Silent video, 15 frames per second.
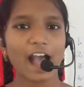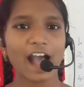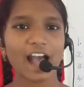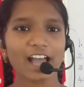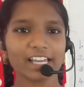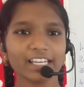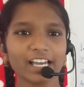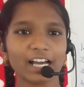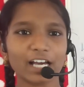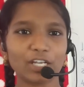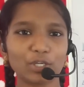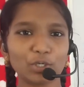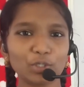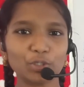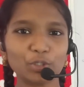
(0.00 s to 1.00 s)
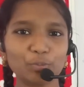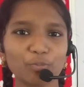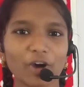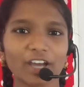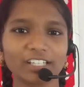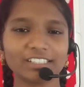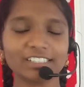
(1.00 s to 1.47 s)
హాయ్ హలో గుడ్
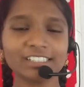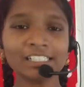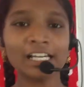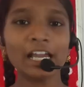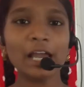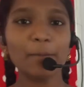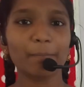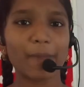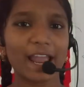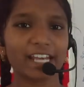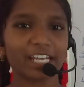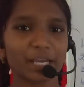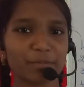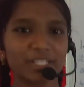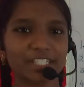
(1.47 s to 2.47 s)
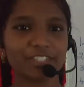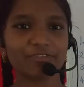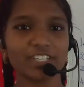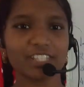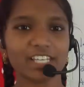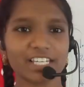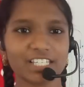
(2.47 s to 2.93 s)
మార్నింగ్ మై నేమ్ ఇస్
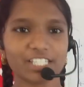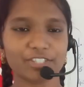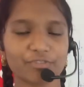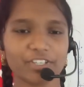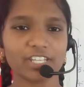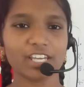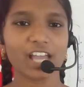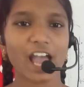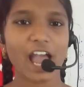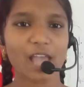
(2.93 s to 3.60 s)
వి తేజస్విని